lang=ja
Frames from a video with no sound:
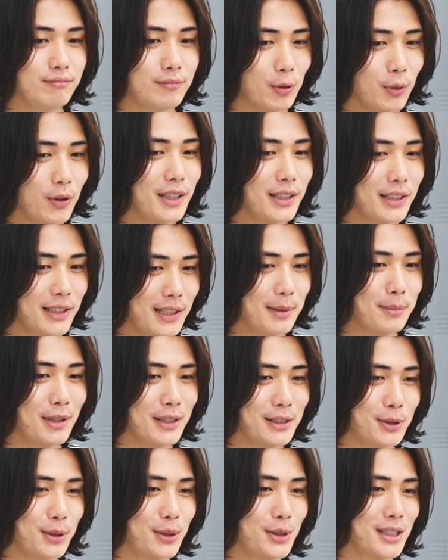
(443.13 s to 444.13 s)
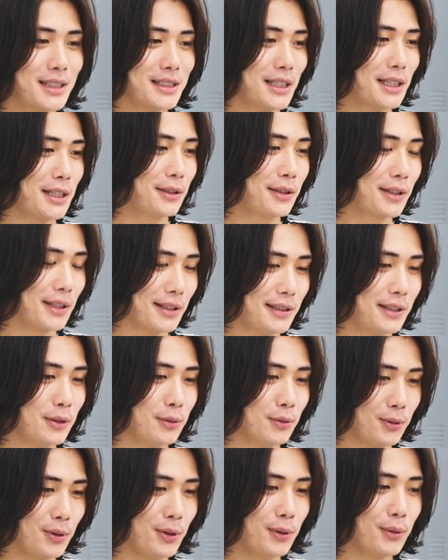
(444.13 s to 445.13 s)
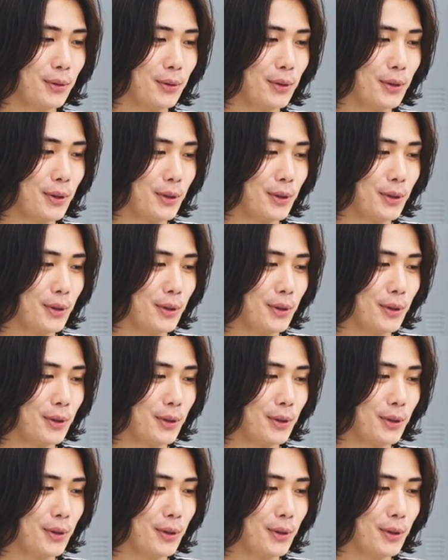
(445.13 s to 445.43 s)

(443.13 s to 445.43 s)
どれだけ満足させられるかっていうのを